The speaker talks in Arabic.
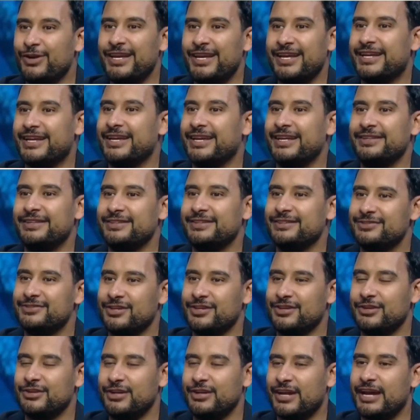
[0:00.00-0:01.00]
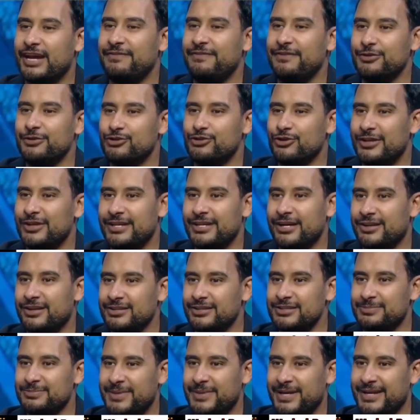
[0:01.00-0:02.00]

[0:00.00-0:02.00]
ولا كان صن انا عارف ان السؤال ده خلاص